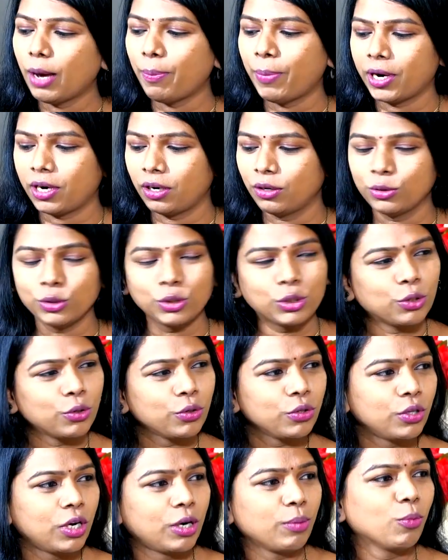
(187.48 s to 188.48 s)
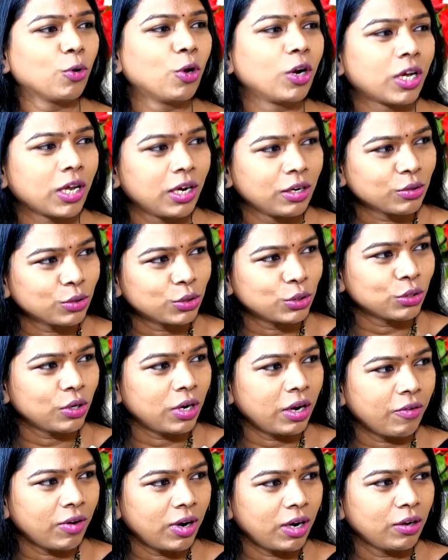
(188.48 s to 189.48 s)
నా పక్కన కూర్చోవద్దు అటు మూలకెళ్ళి
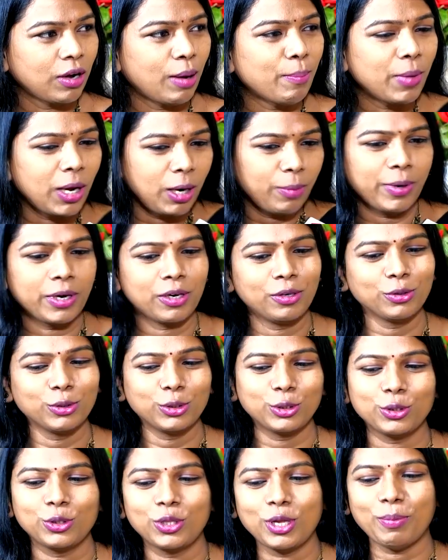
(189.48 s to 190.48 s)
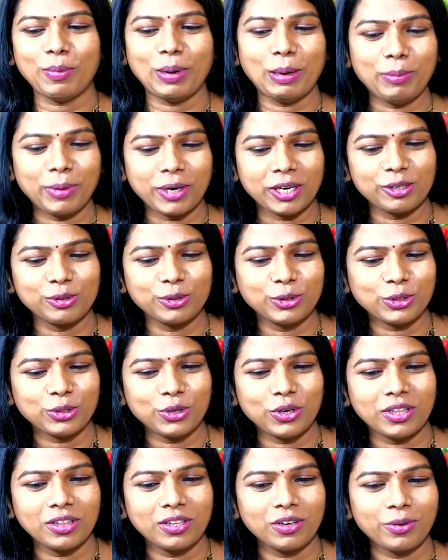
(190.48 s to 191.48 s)
కూర్చోనే వాళ్ళు అమ్మాయిల పక్కన కూర్చోవద్దు అబ్బాయిల పక్కన
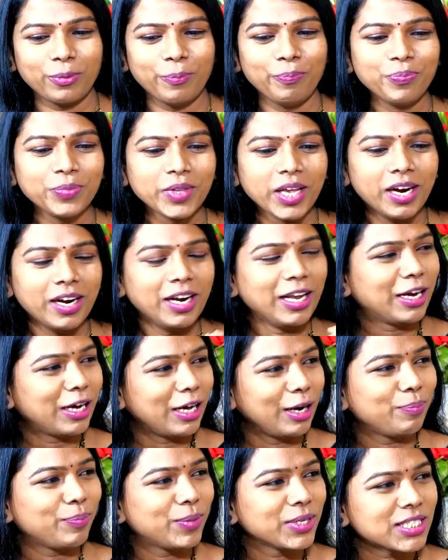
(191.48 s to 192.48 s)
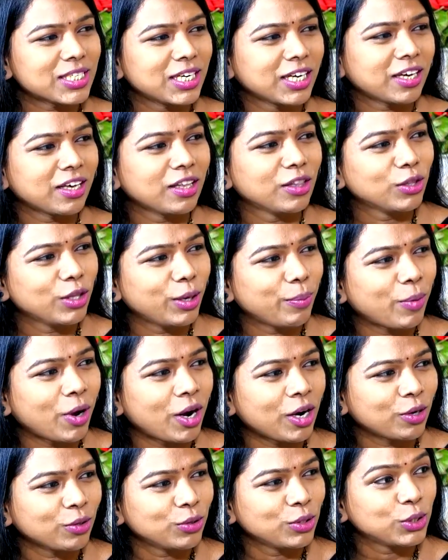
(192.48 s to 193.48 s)
కూర్చోవద్దు నిక్కిరిప్పేసి నిక్కి కిందే
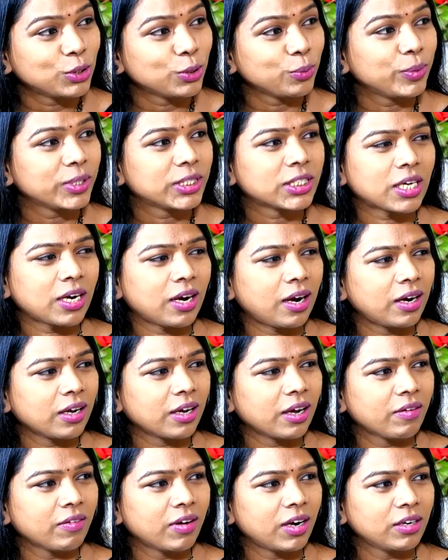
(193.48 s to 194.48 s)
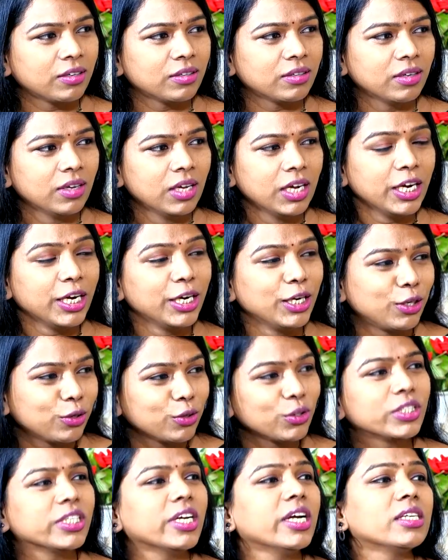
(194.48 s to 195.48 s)
పార్ట్ ఉంది చూపించని అడిగేవాళ్ళు hmm.
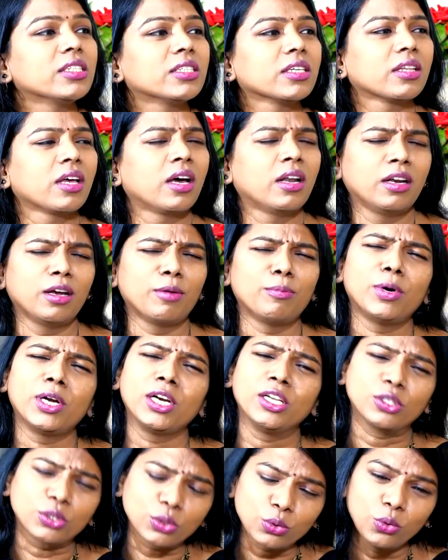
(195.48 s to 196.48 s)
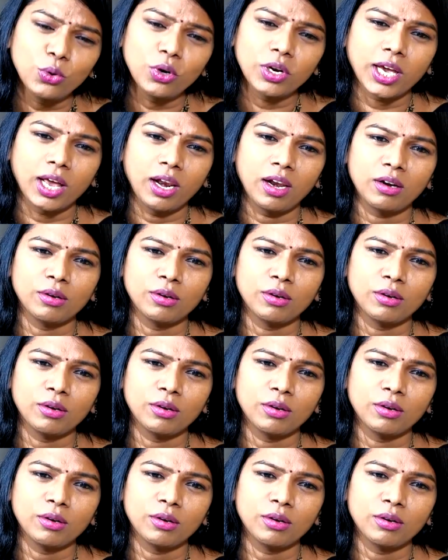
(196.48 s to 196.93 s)
ఇంటికి వచ్చి ఏడ్చేదాన్ని అమ్మ నేను స్కూల్కి